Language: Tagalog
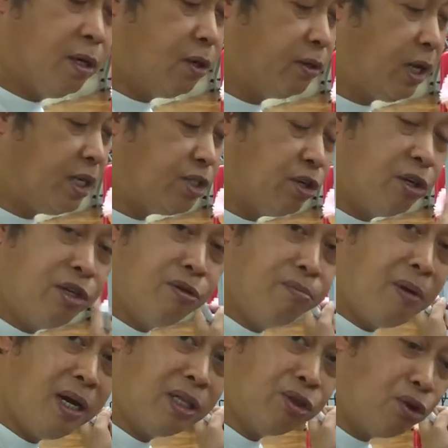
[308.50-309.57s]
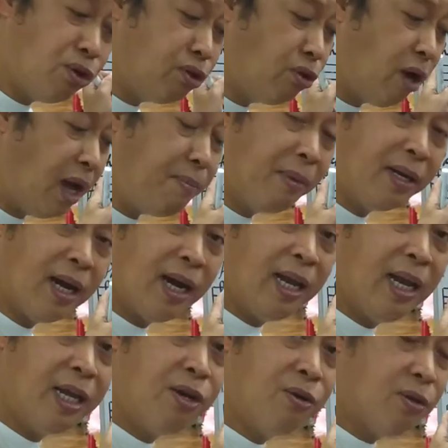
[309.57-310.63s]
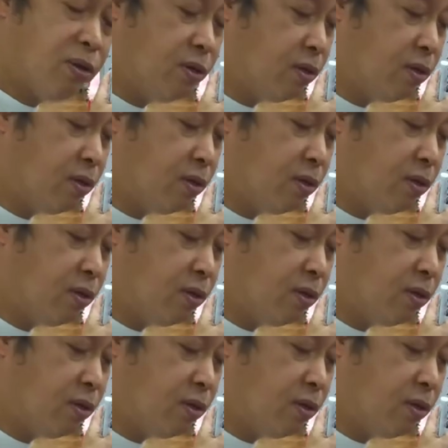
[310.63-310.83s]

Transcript: Okay, so yung mga tono ay magkakalayo.